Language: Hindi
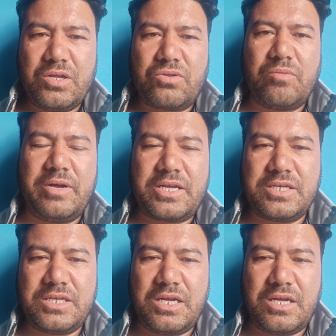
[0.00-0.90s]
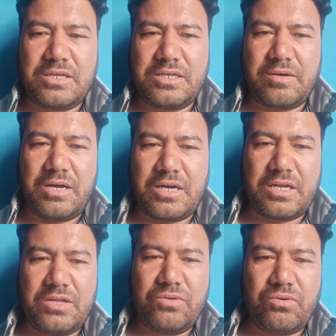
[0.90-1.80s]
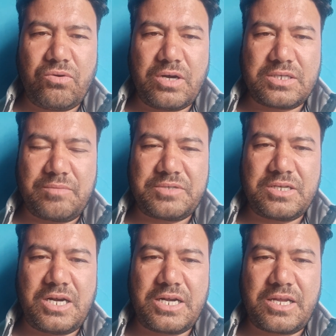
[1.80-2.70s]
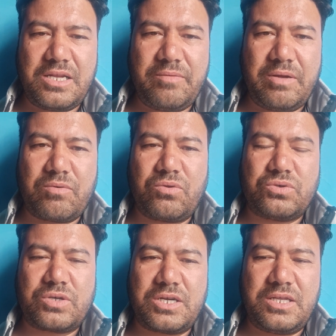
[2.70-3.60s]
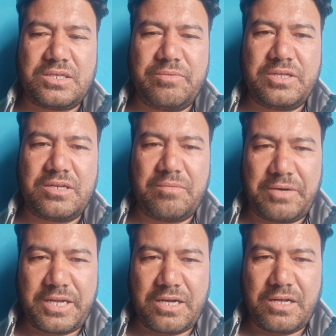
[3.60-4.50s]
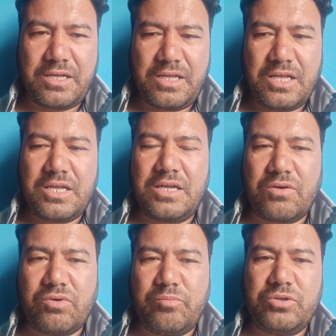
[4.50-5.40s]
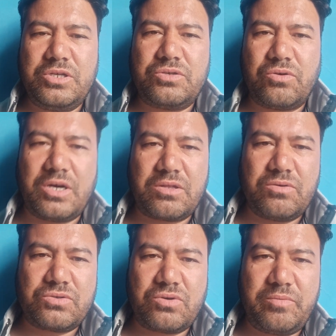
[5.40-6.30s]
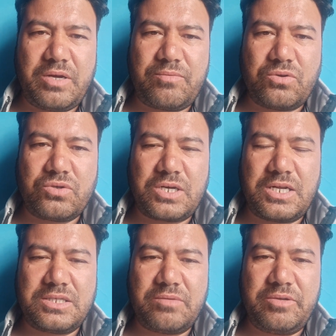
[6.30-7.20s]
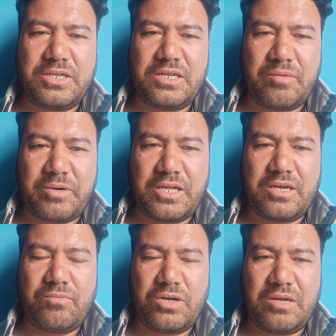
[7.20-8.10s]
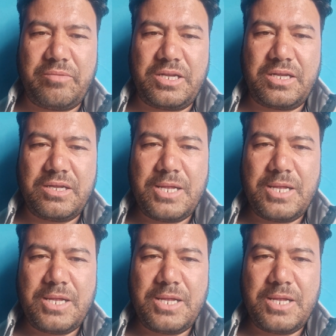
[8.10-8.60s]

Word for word: तो भाई किसी है अगर हिंदू होगा शमशान घाट के लिए भी आपको 200 कनाल ज़मीन देना पड़ेगा या कोई बुद्धिश होगा तो उसको भी आप 200 कनाल ज़मीन देना पड़ेगा बोला मैंने